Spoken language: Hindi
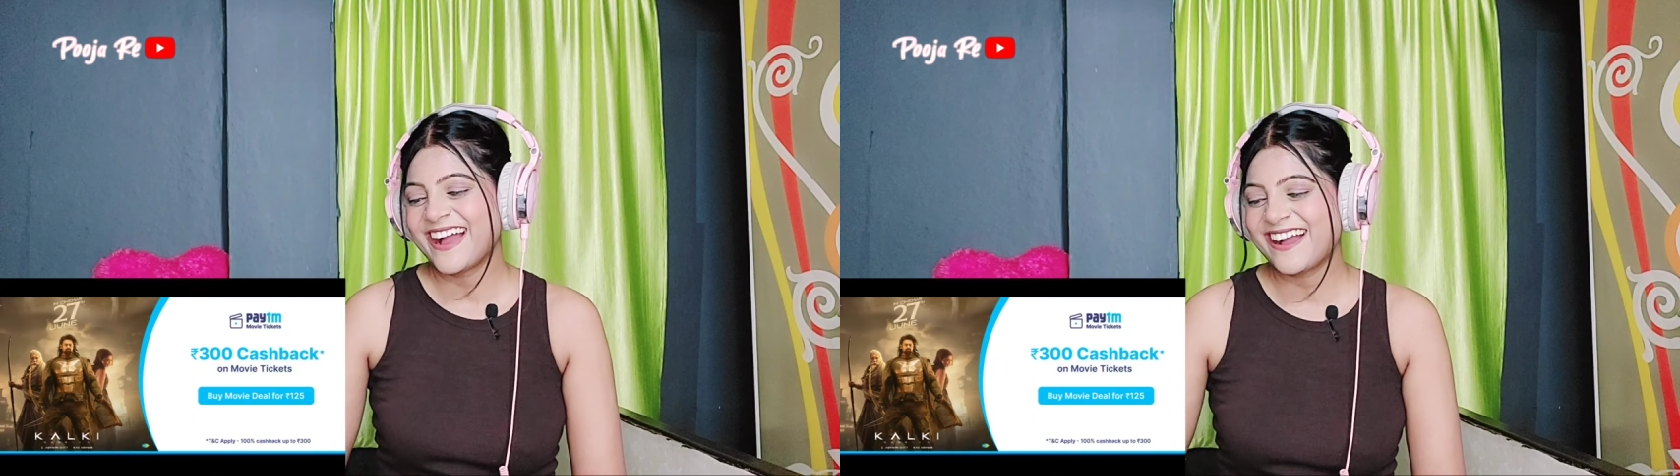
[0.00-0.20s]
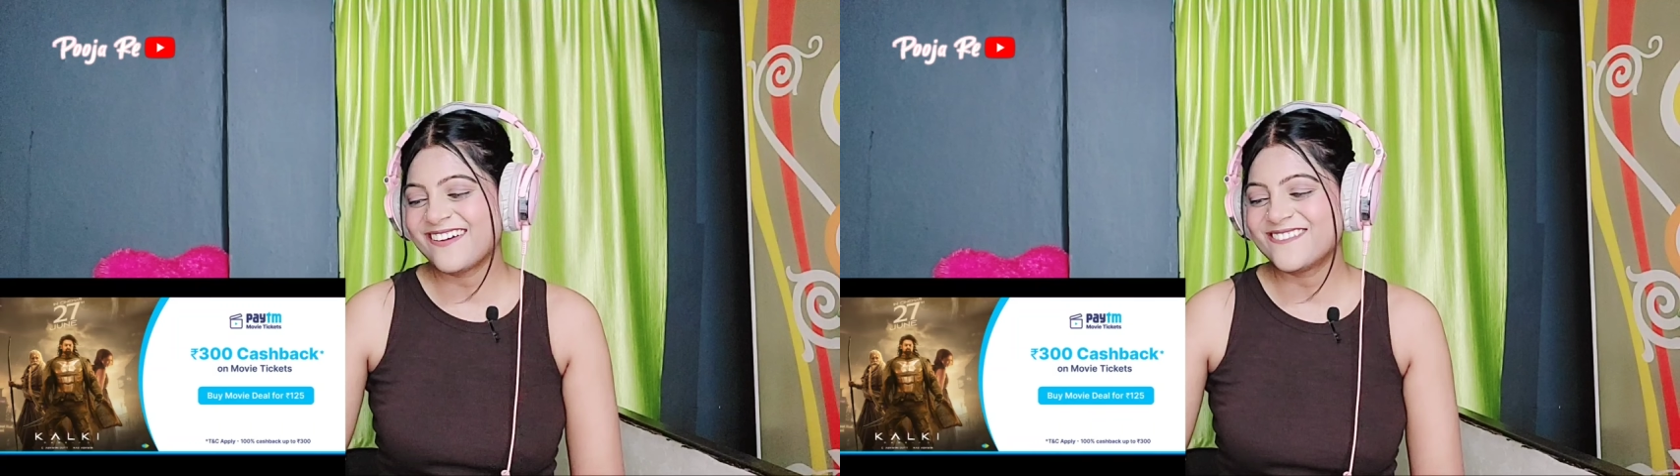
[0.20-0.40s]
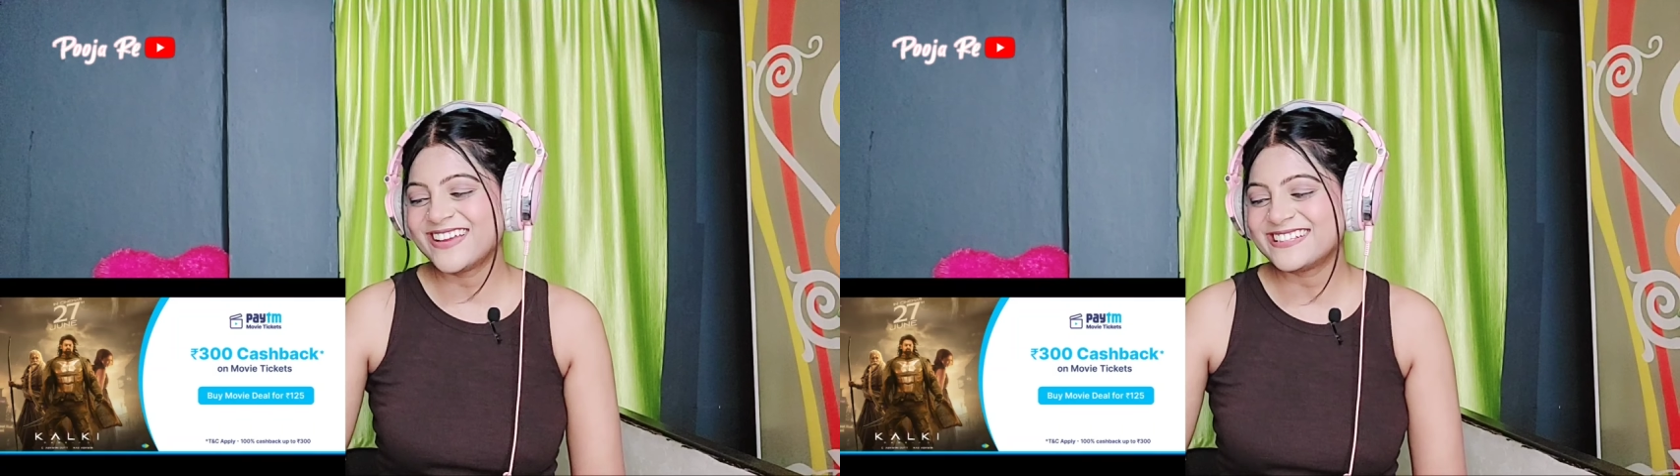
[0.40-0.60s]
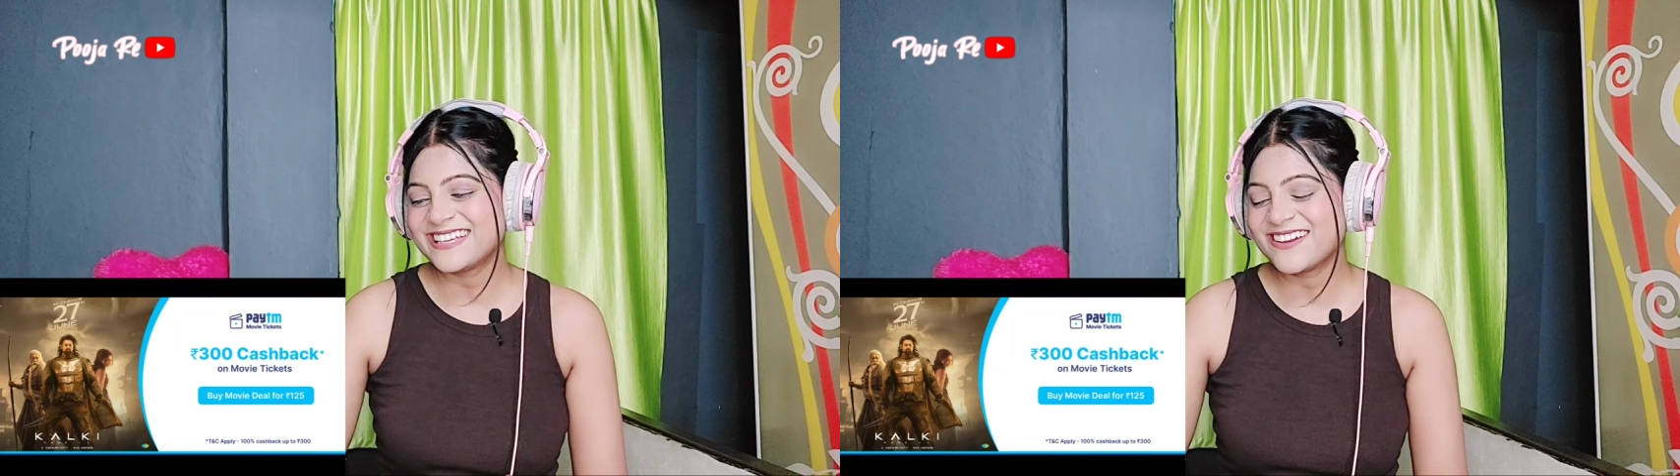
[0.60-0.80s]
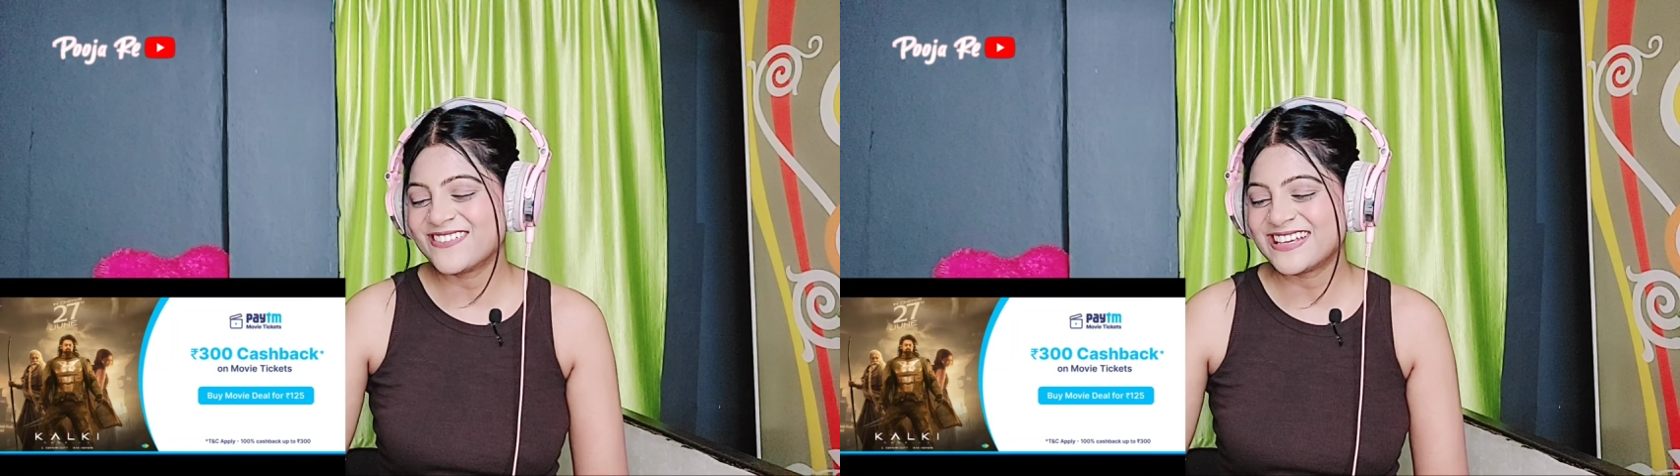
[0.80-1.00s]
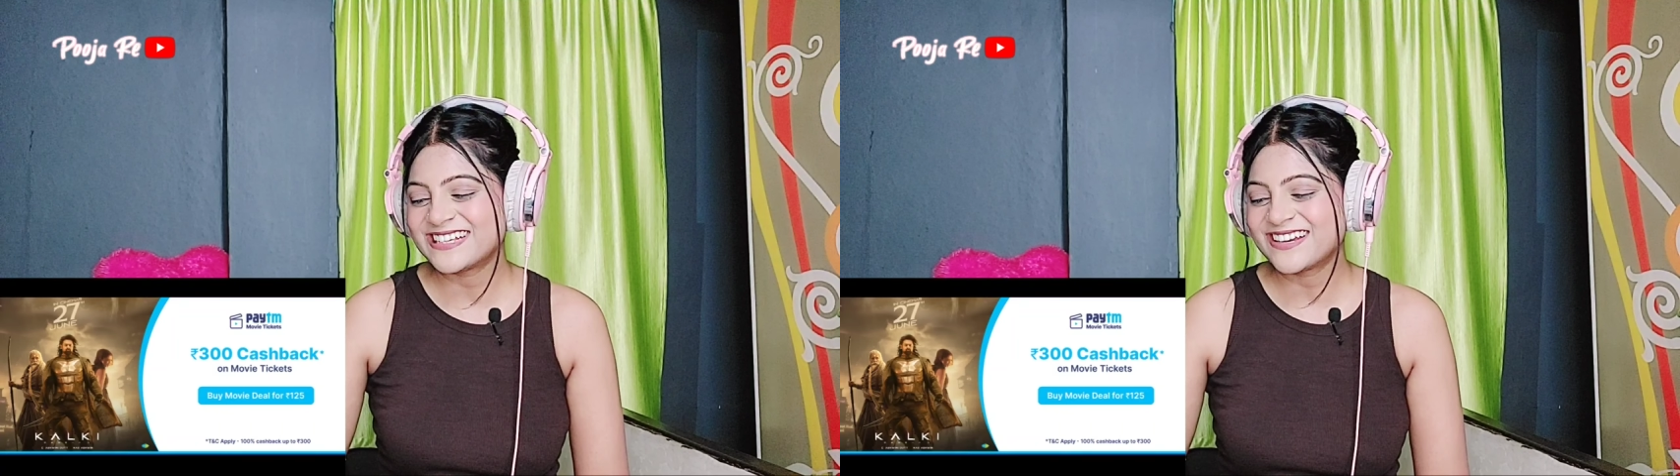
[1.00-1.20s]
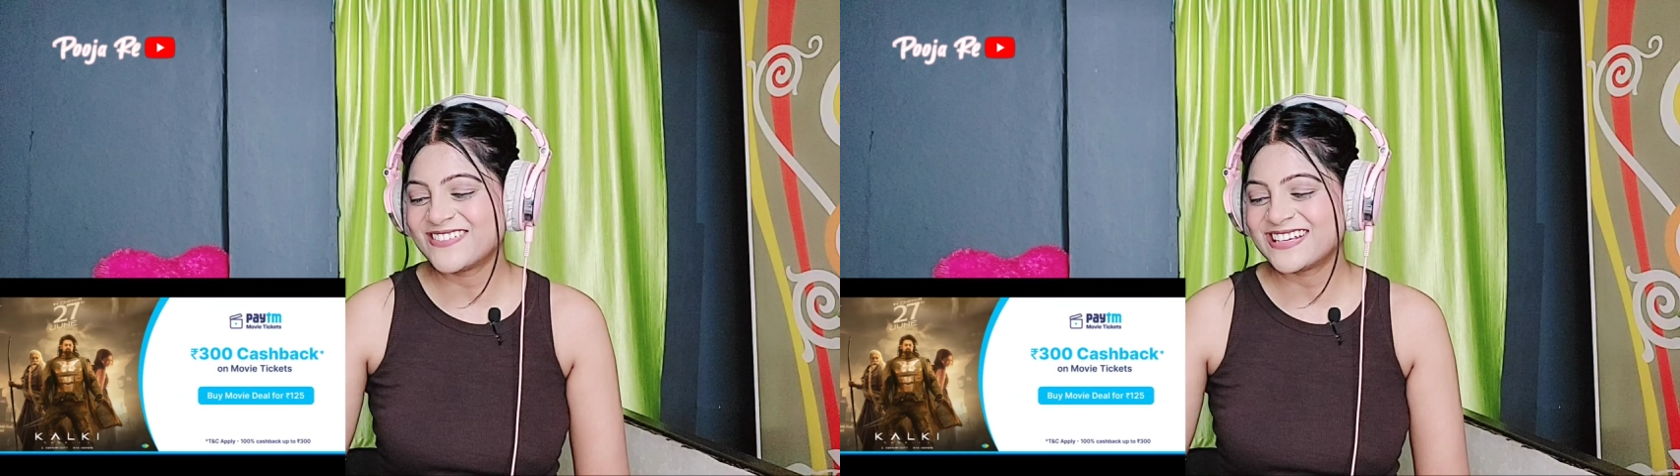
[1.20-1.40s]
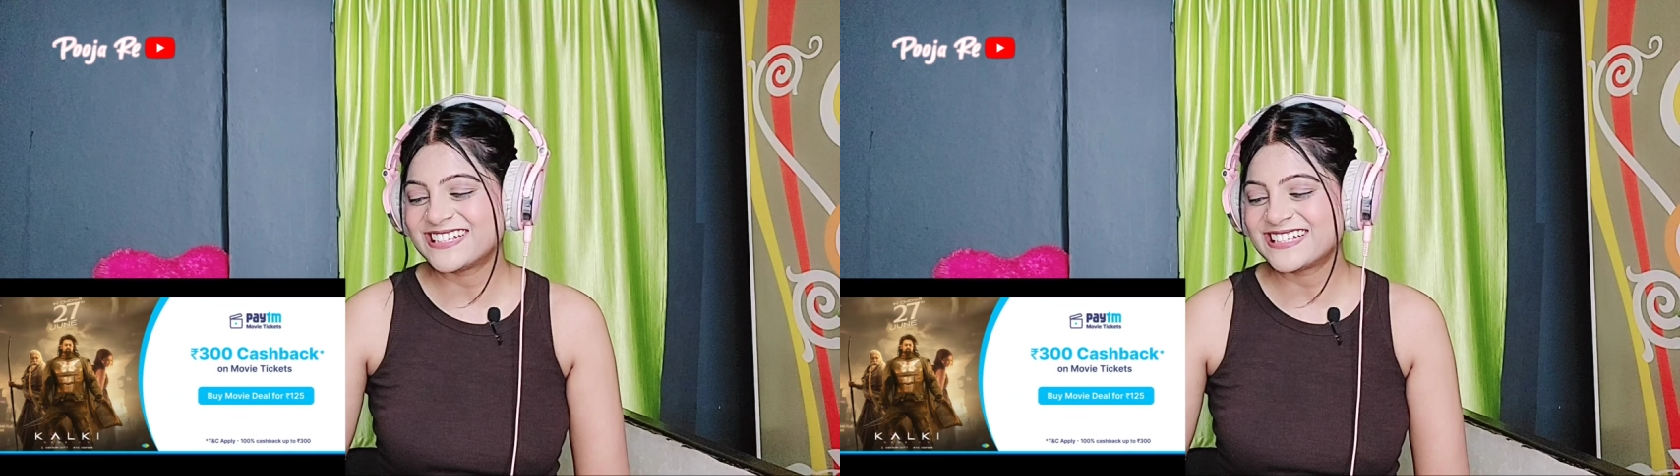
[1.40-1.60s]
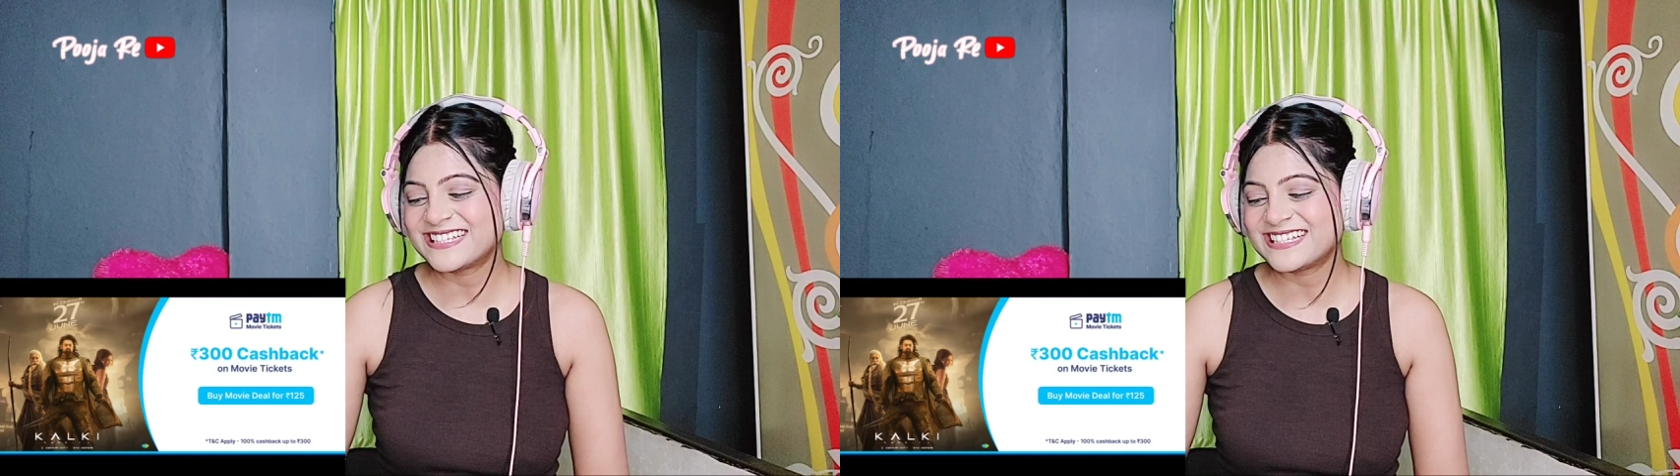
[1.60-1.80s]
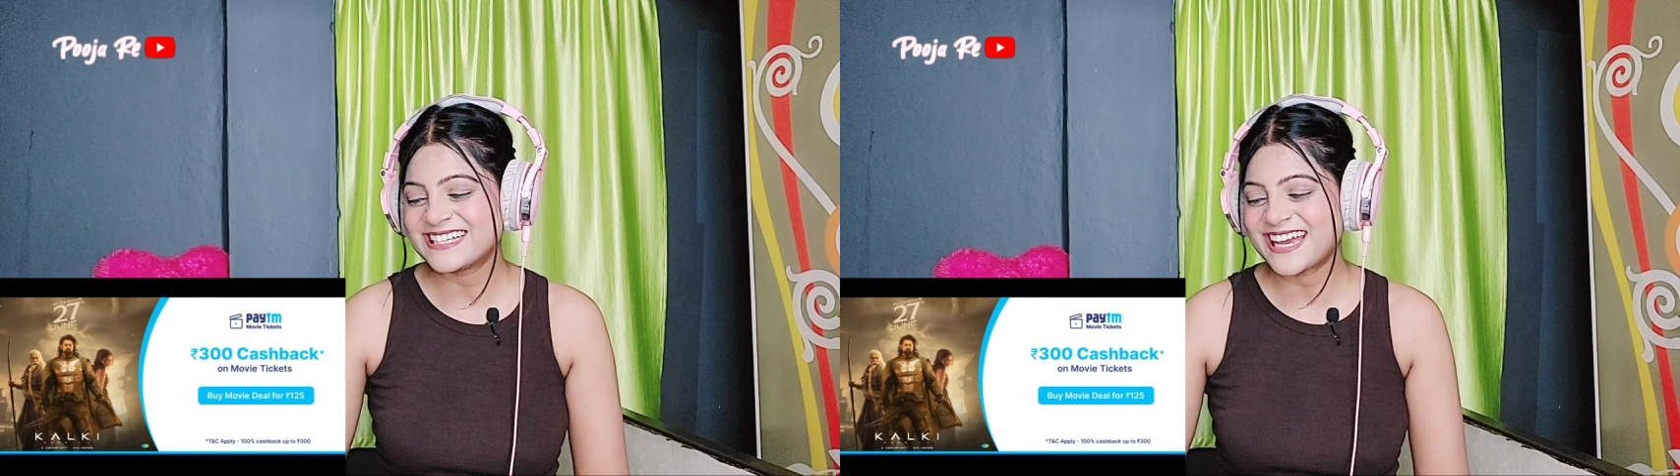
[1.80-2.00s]
अमेजिंग अमेजिंग अमेजिंग
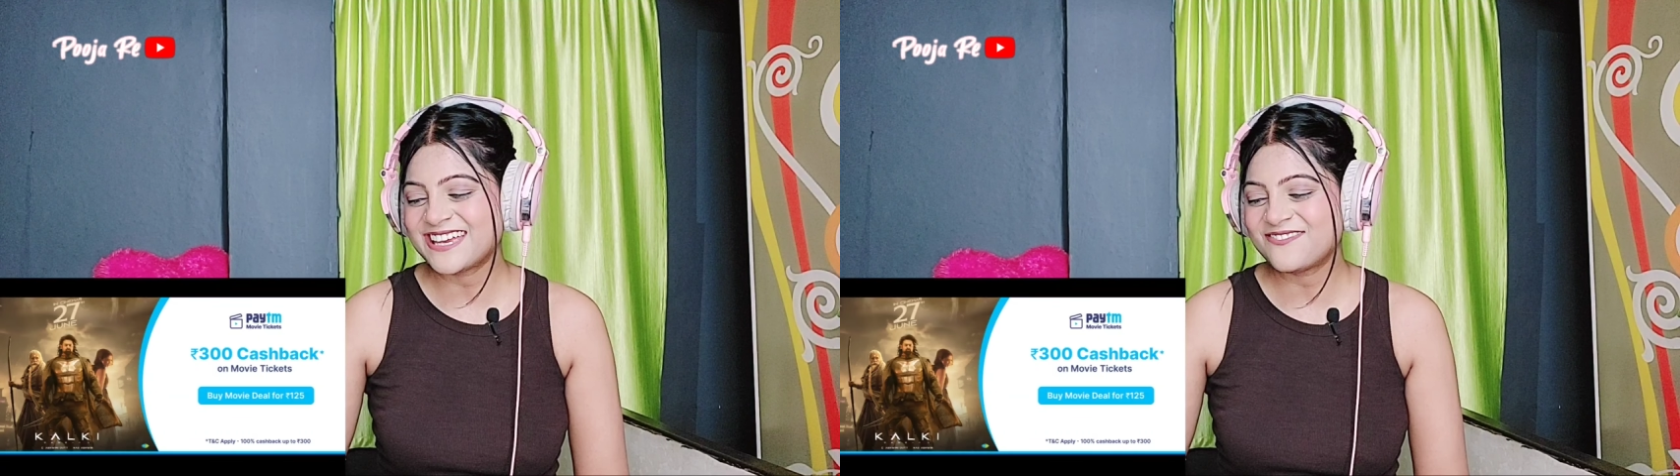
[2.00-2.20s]
सी जी